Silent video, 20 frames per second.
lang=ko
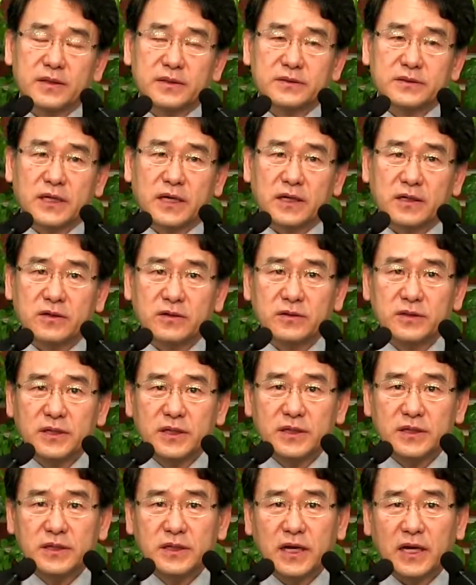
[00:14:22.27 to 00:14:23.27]
자 그런데
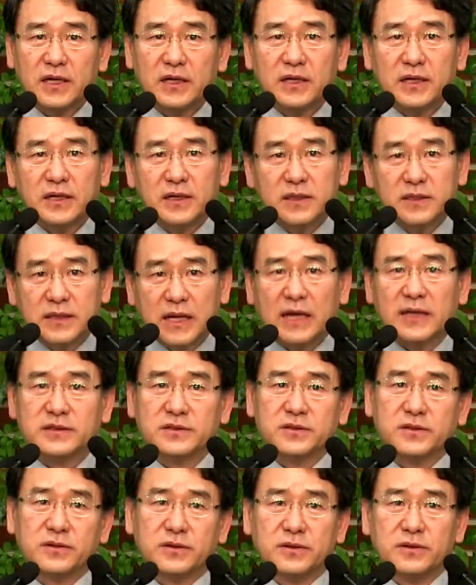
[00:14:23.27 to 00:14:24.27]
이 아이가
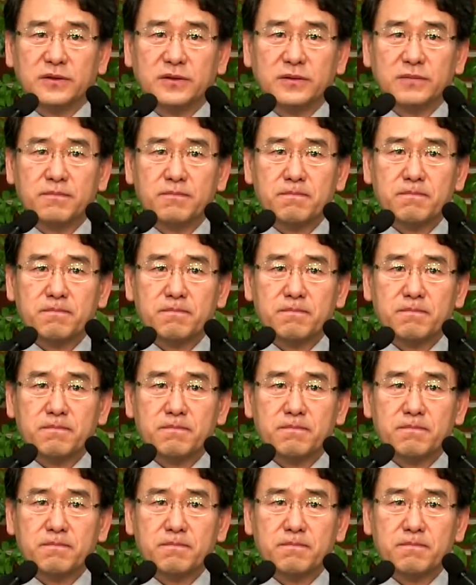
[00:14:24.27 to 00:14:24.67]
나서